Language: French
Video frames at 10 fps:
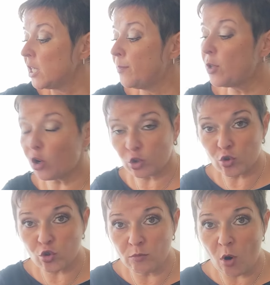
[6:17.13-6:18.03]
Et eh bien
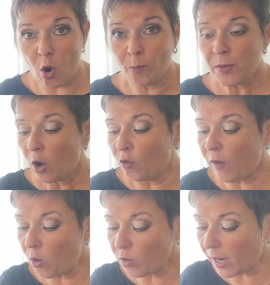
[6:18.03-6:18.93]
justement, on
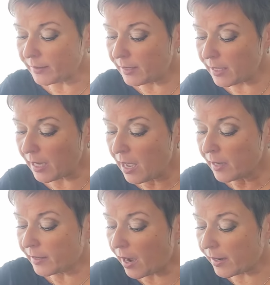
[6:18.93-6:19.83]
va regarder
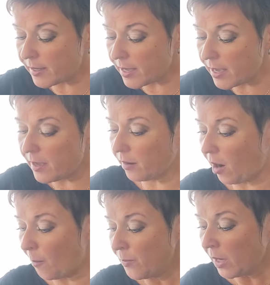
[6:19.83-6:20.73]

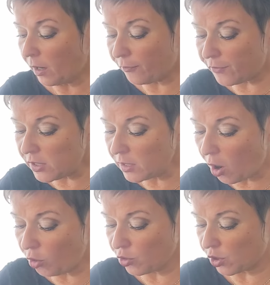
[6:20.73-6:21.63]
carrière,
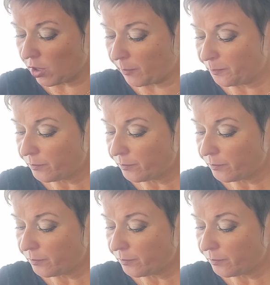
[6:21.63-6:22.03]
finances,